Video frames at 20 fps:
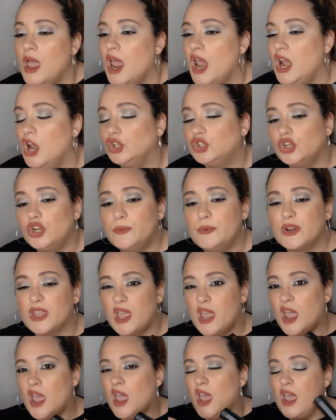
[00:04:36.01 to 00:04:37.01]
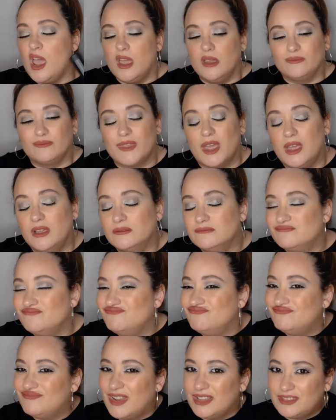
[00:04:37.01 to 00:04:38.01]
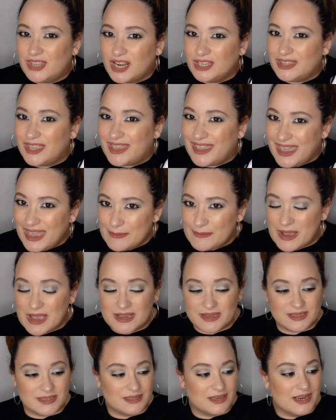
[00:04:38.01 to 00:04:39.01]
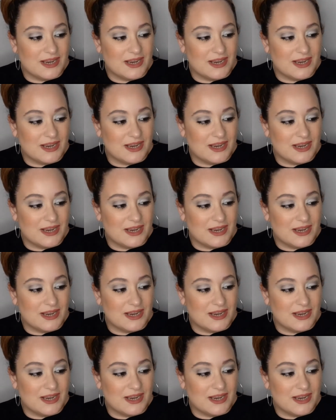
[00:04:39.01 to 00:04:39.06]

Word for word: El otro no, porque mm, entre que te quemas,